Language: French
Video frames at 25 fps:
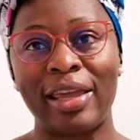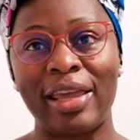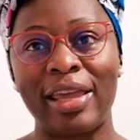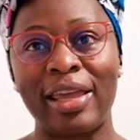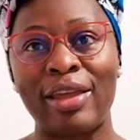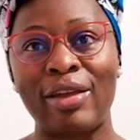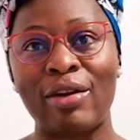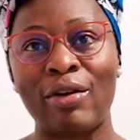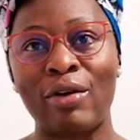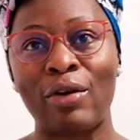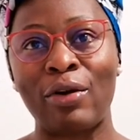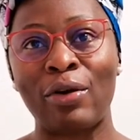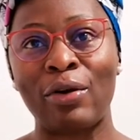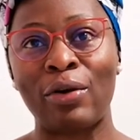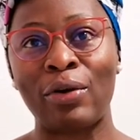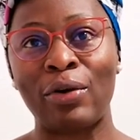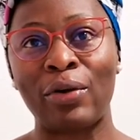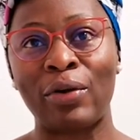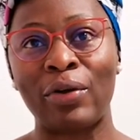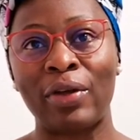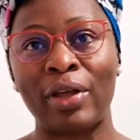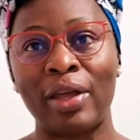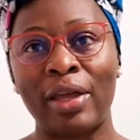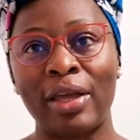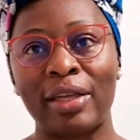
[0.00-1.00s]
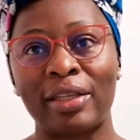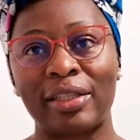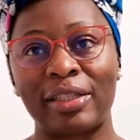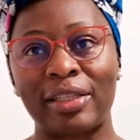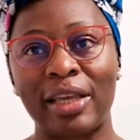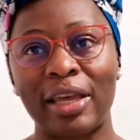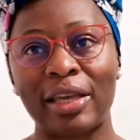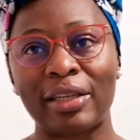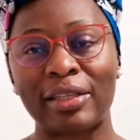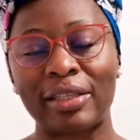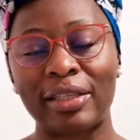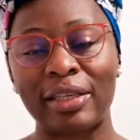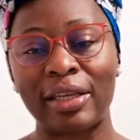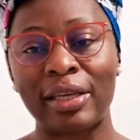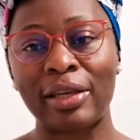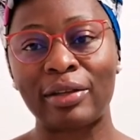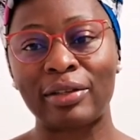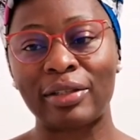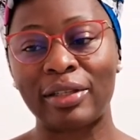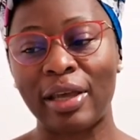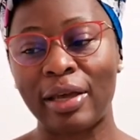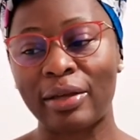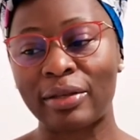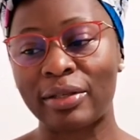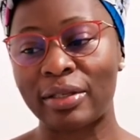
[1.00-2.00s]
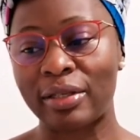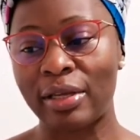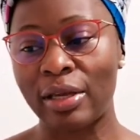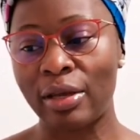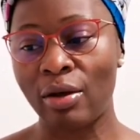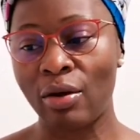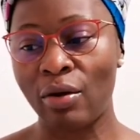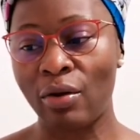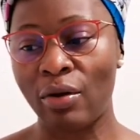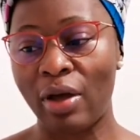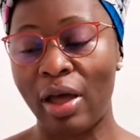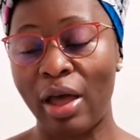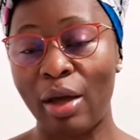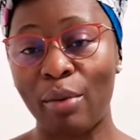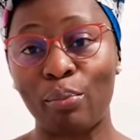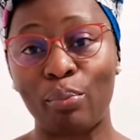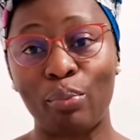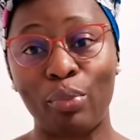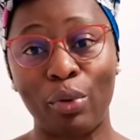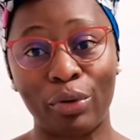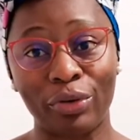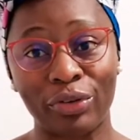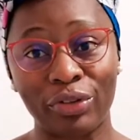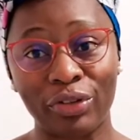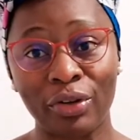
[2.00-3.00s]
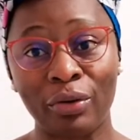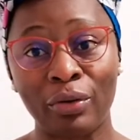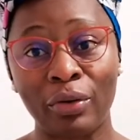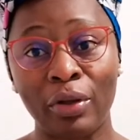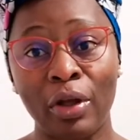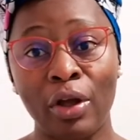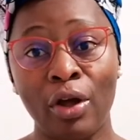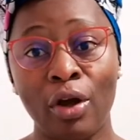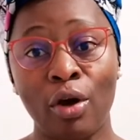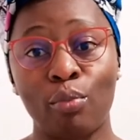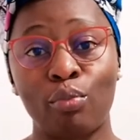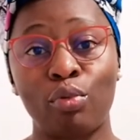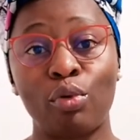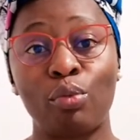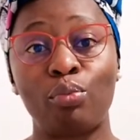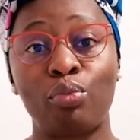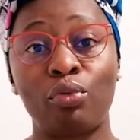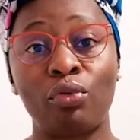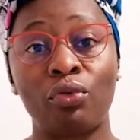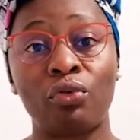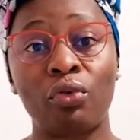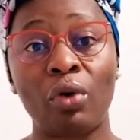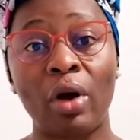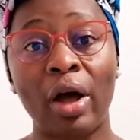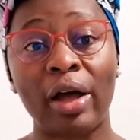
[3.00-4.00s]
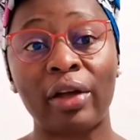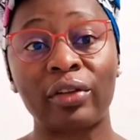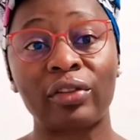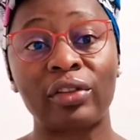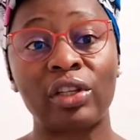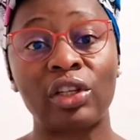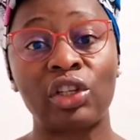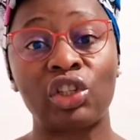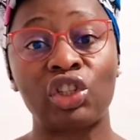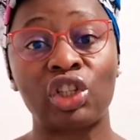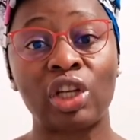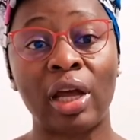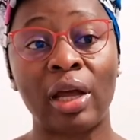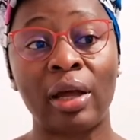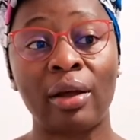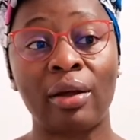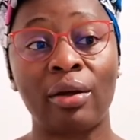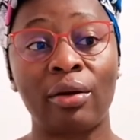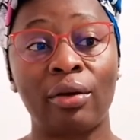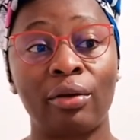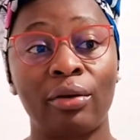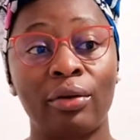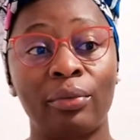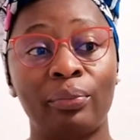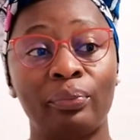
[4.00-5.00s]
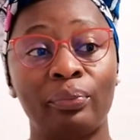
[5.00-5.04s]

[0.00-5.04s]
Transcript: Et euh, c'est assez, c'est assez euh, important pour pouvoir déjà